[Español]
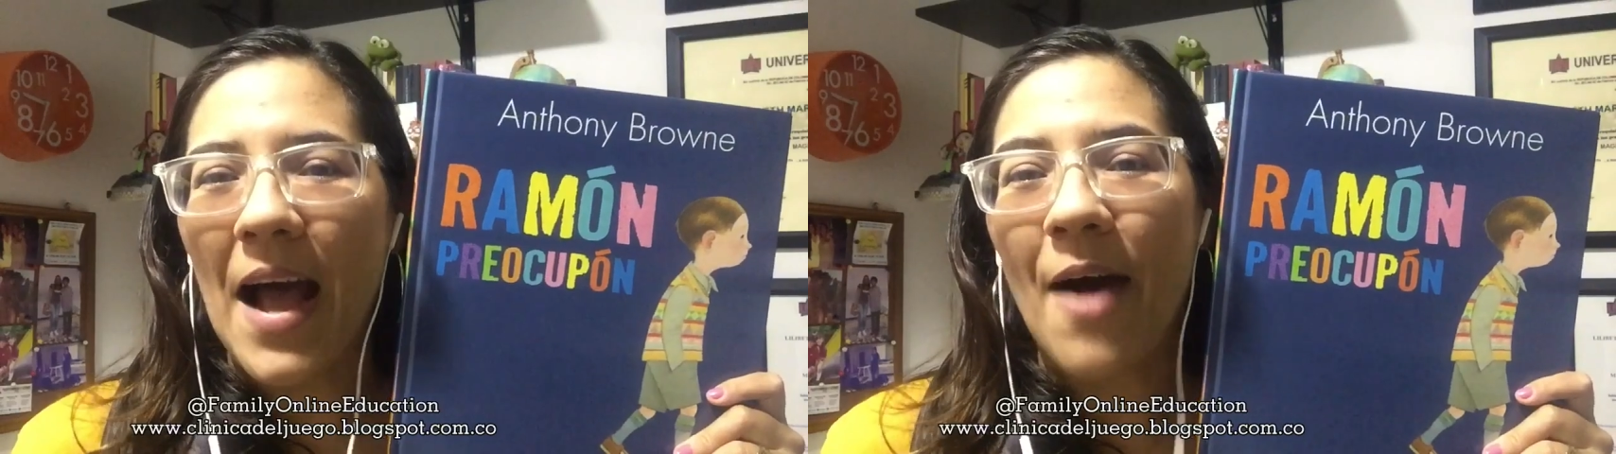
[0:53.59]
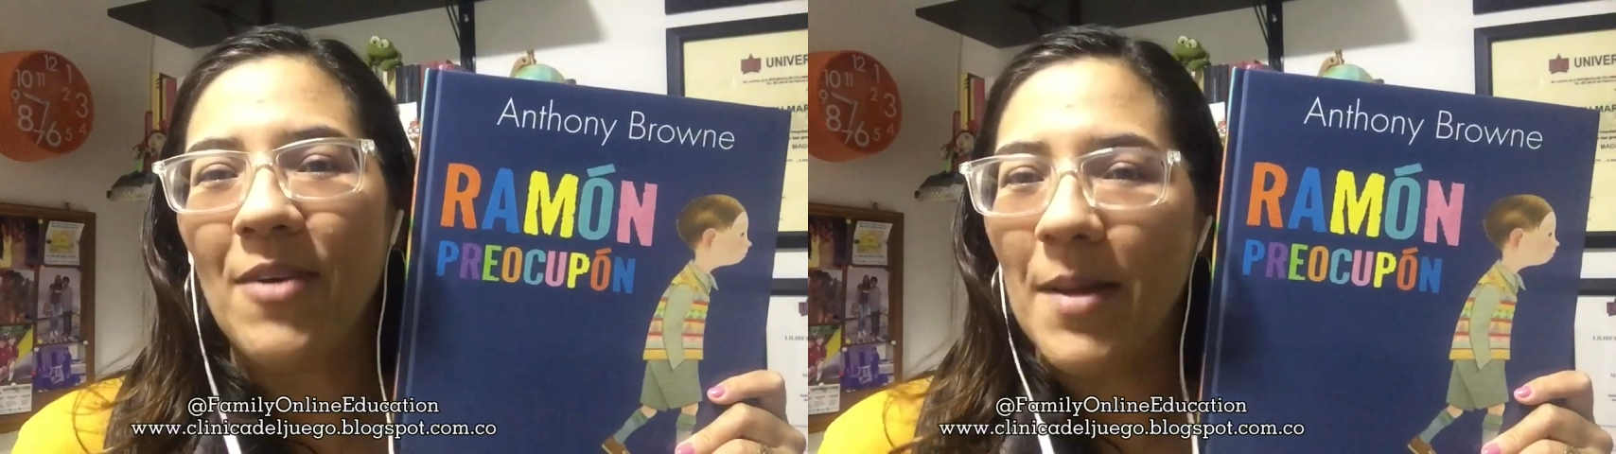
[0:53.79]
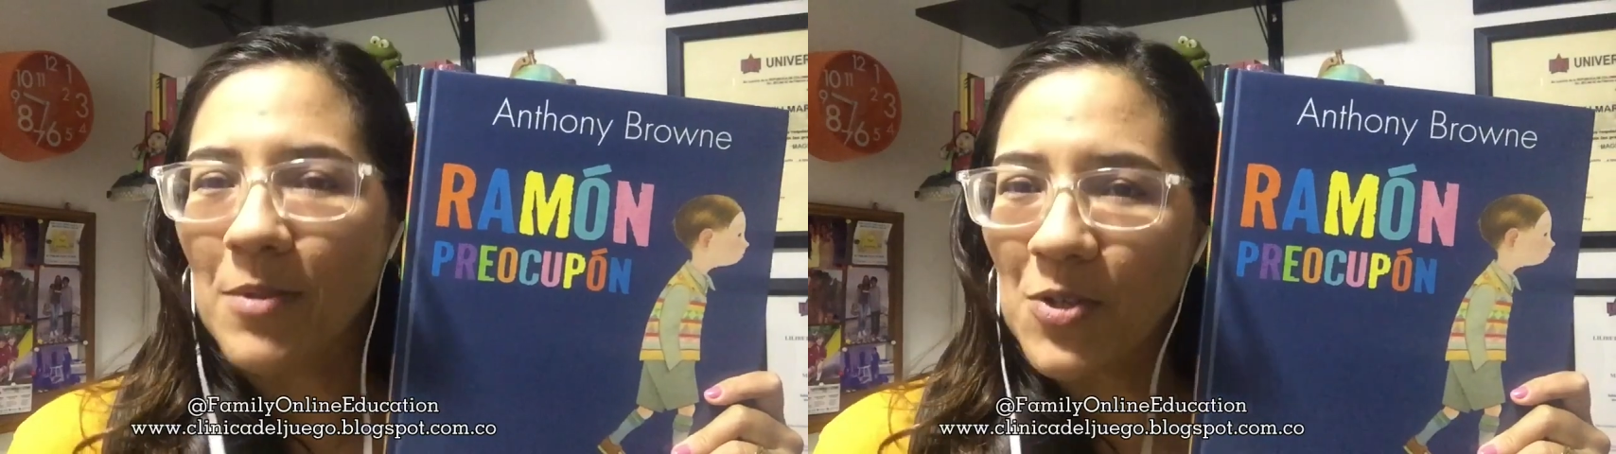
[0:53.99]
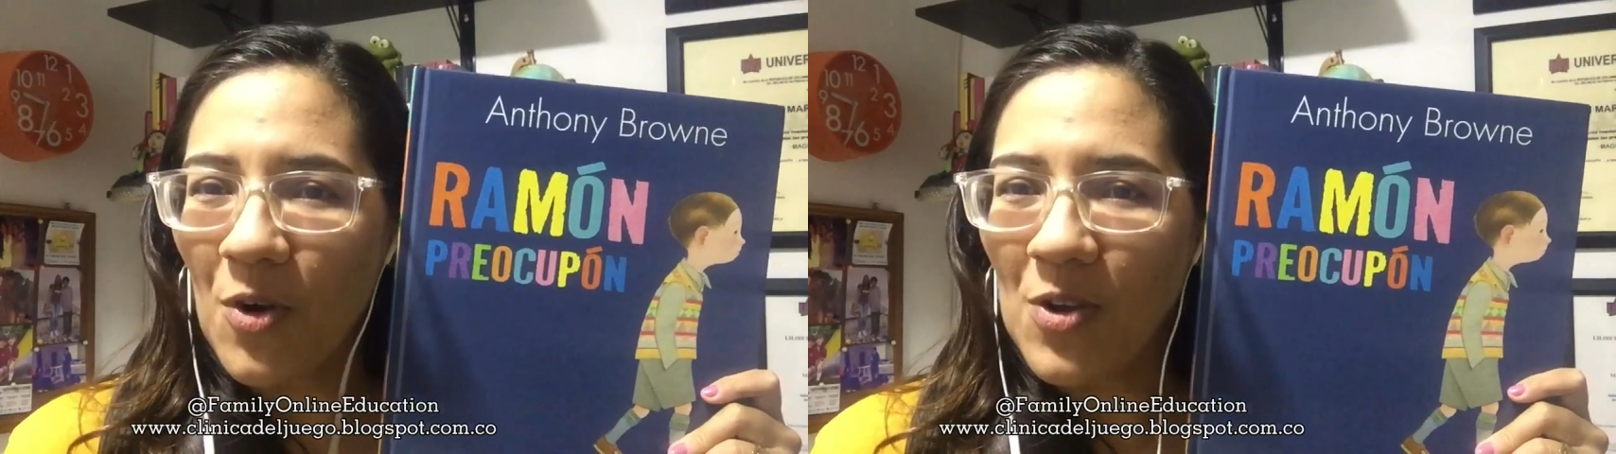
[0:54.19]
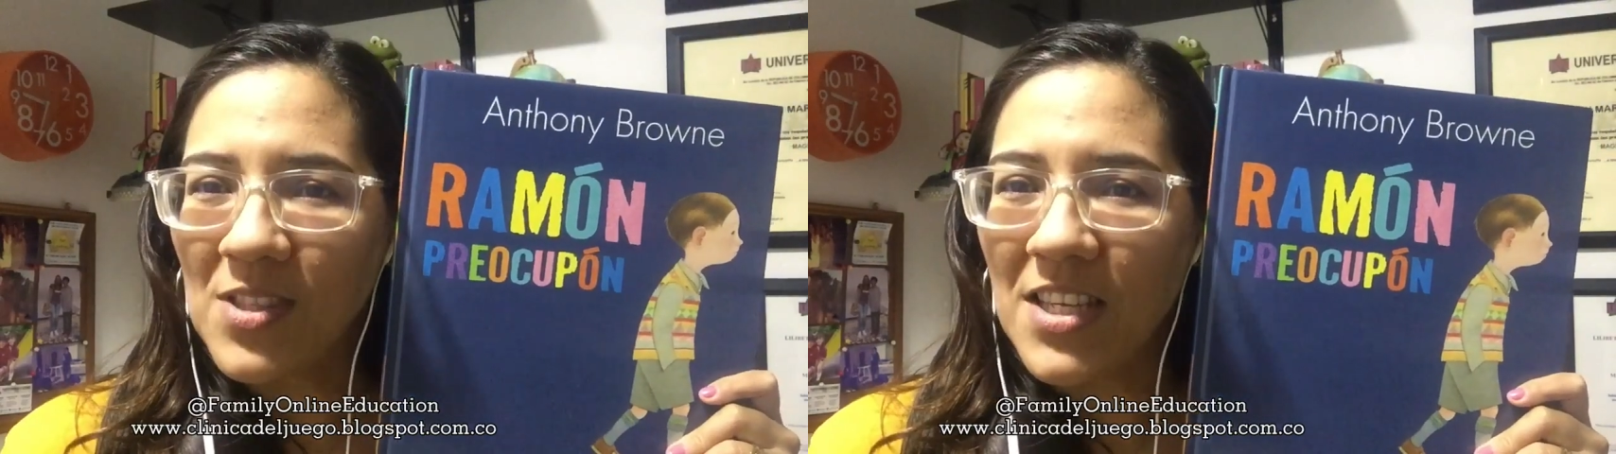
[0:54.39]
hablemos
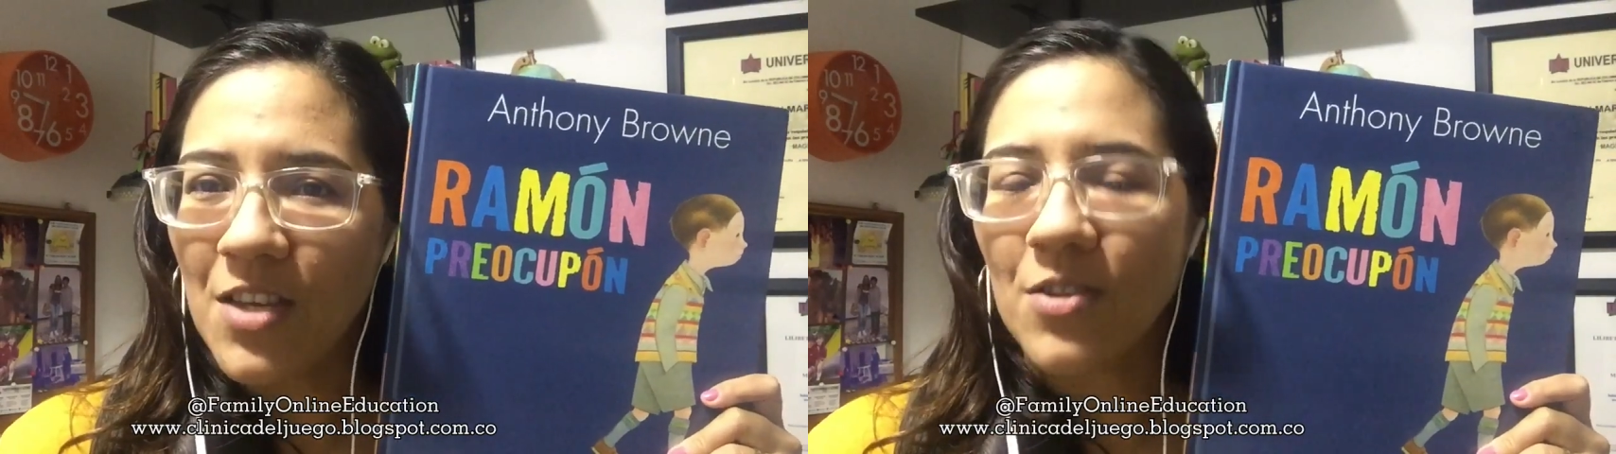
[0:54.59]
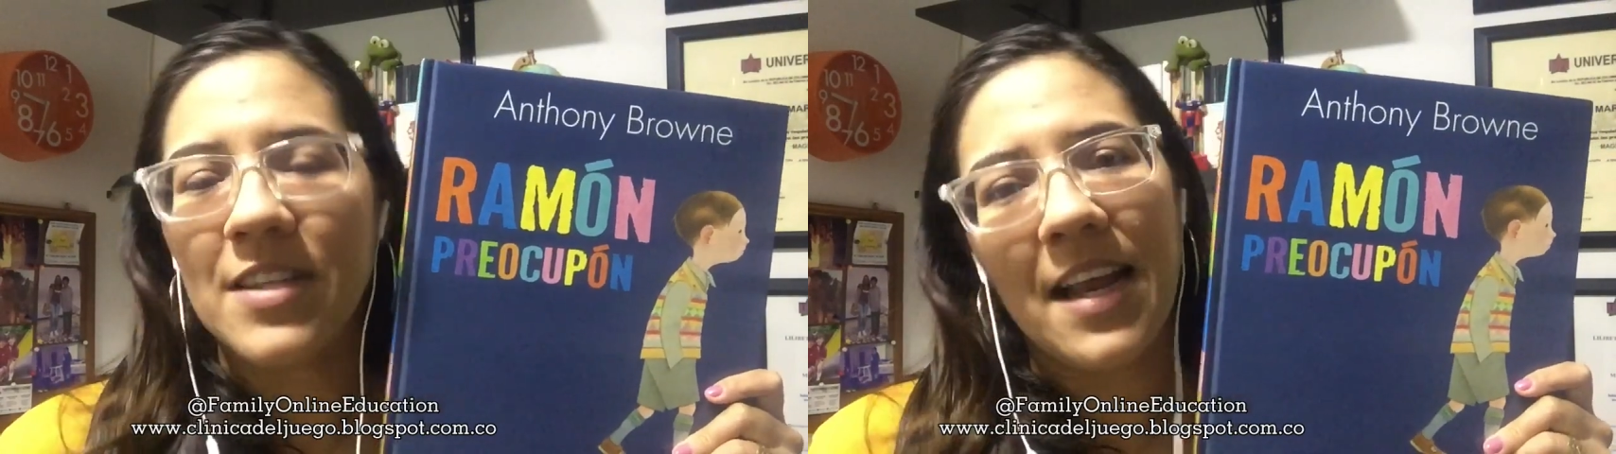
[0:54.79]
con los niños de